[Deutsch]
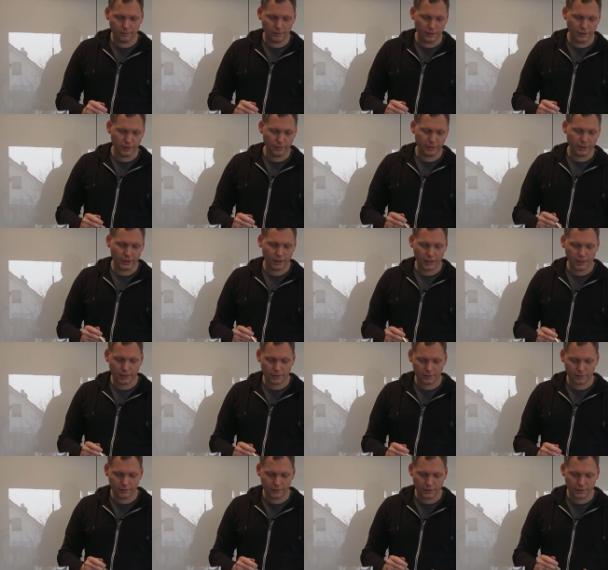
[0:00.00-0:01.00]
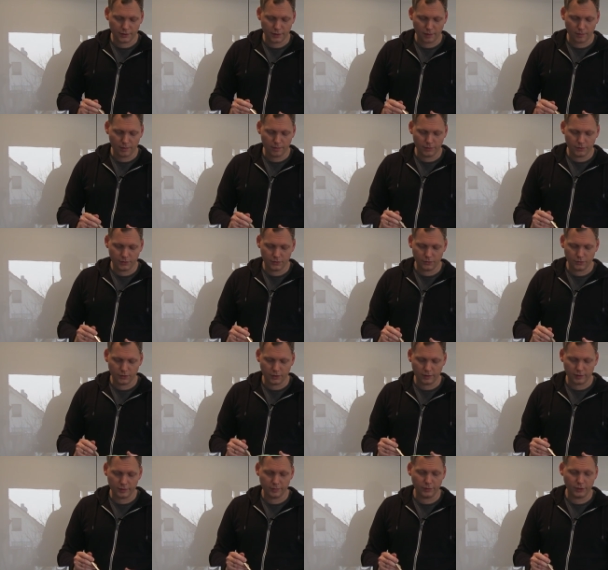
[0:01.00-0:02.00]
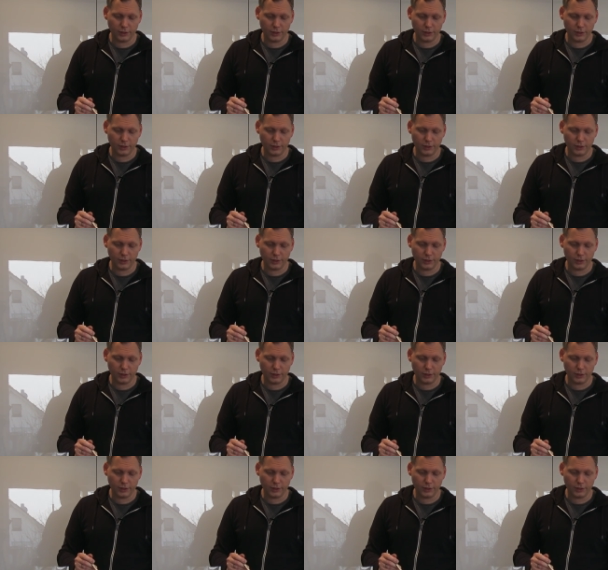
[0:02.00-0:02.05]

in dem Gerät sich sammeln, beziehungsweise